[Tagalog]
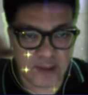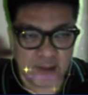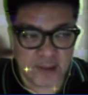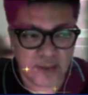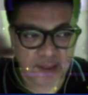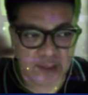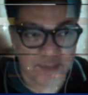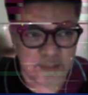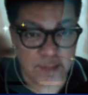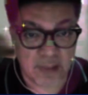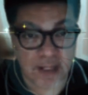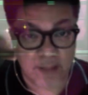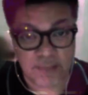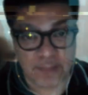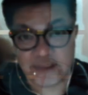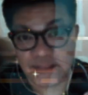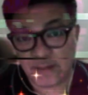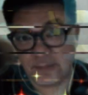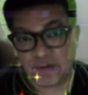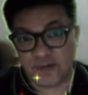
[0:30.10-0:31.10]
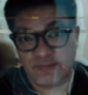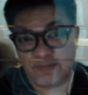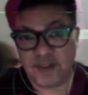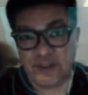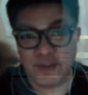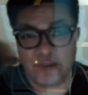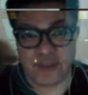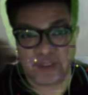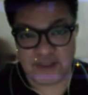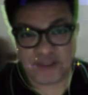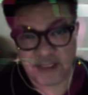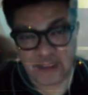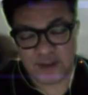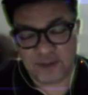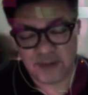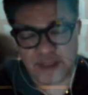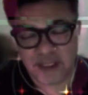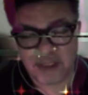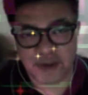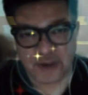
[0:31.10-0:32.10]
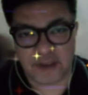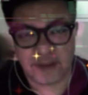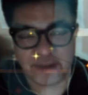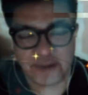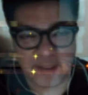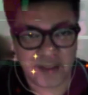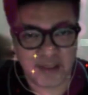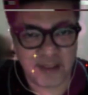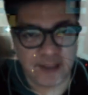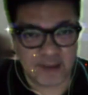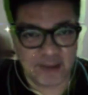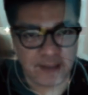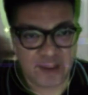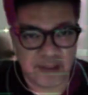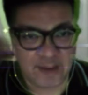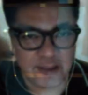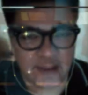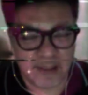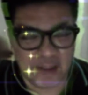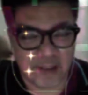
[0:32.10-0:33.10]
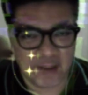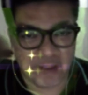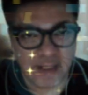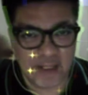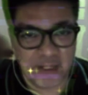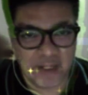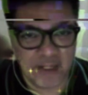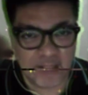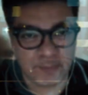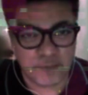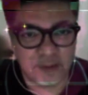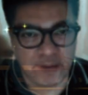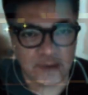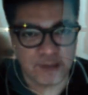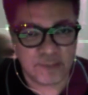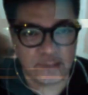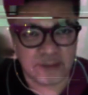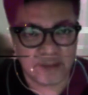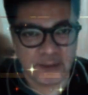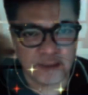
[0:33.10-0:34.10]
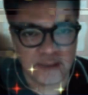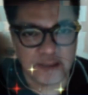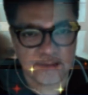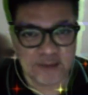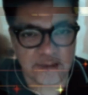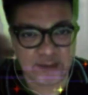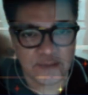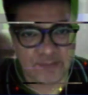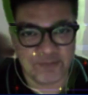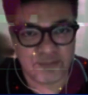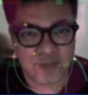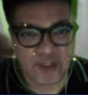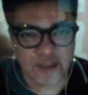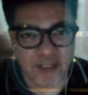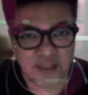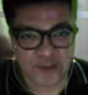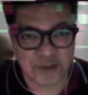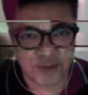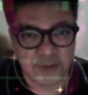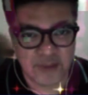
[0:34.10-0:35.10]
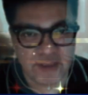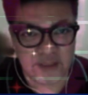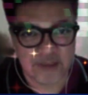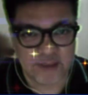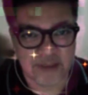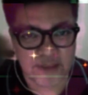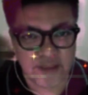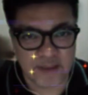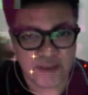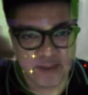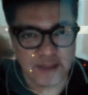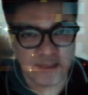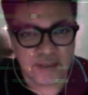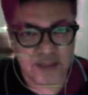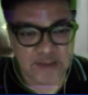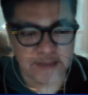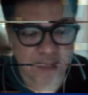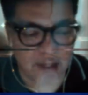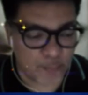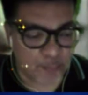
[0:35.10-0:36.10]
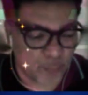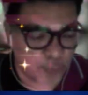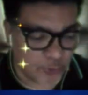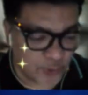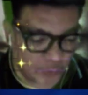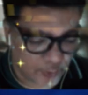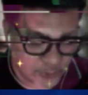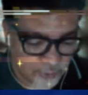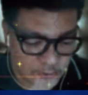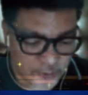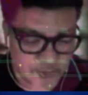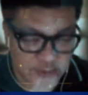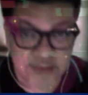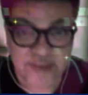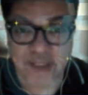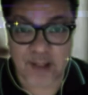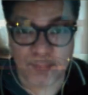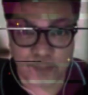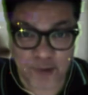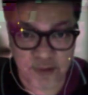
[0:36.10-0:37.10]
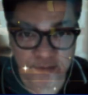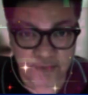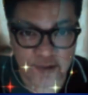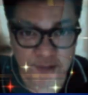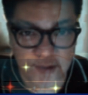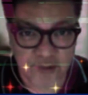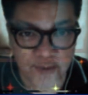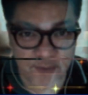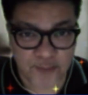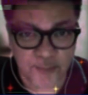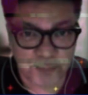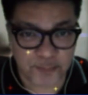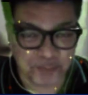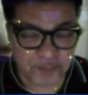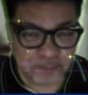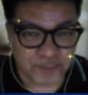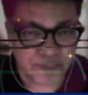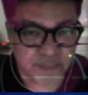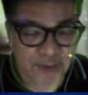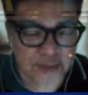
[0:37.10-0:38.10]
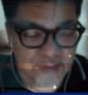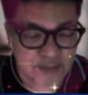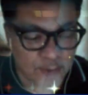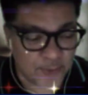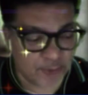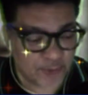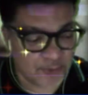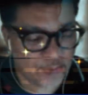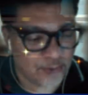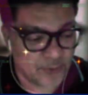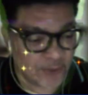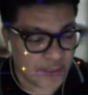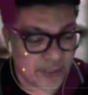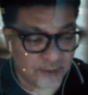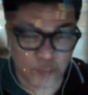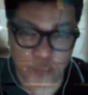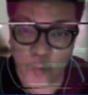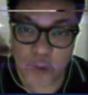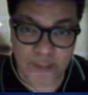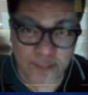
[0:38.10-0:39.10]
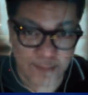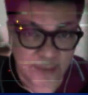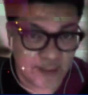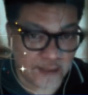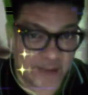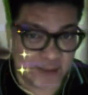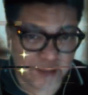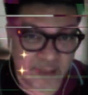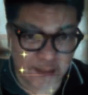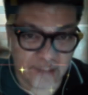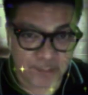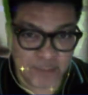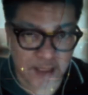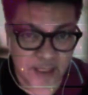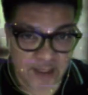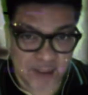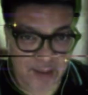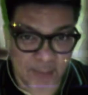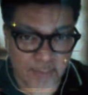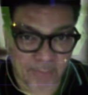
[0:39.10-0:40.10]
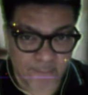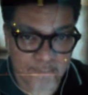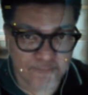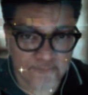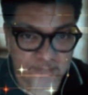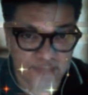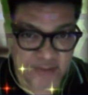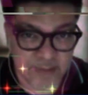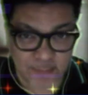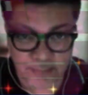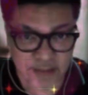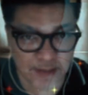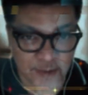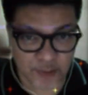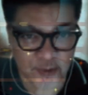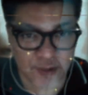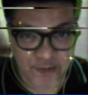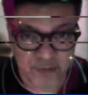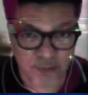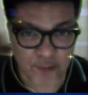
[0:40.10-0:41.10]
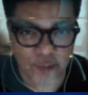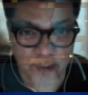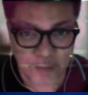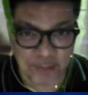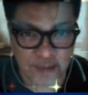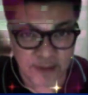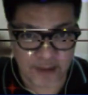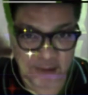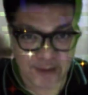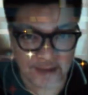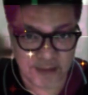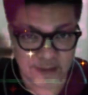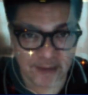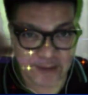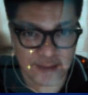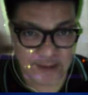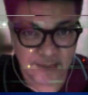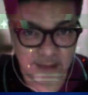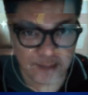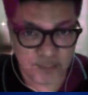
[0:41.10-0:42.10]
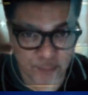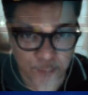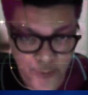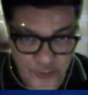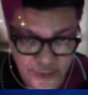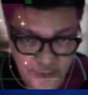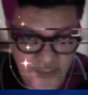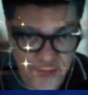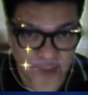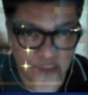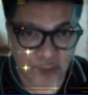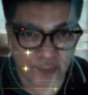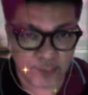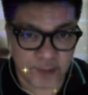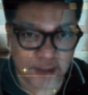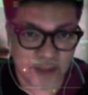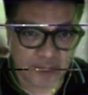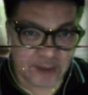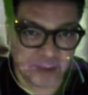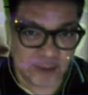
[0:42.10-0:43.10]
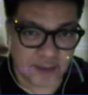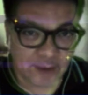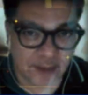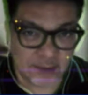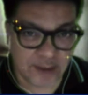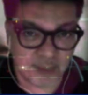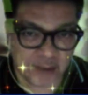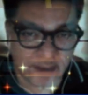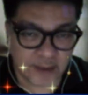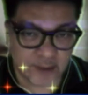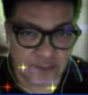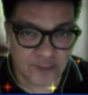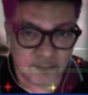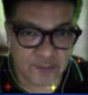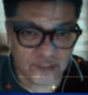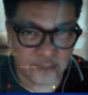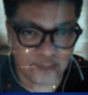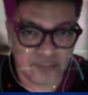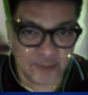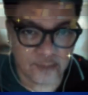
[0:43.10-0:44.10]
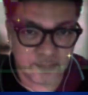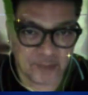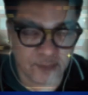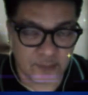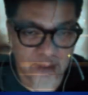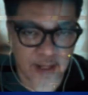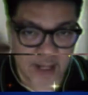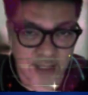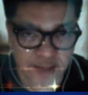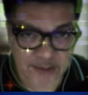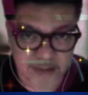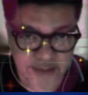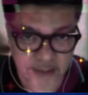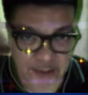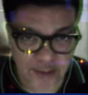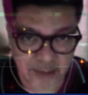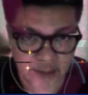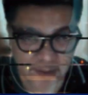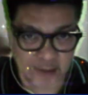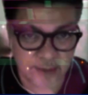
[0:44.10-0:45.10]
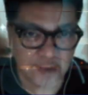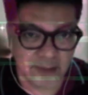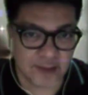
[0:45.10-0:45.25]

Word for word: kasi marami silang mga video eh. Sila yung natural target eh. Ang kailangan mo lang naman talaga sa deepfake actually is sample audio and sample video. Sa audio, kahit one minute clip lang. Somebody talking for one minute, pwede nang kopyahin ng AI yung, yung accent.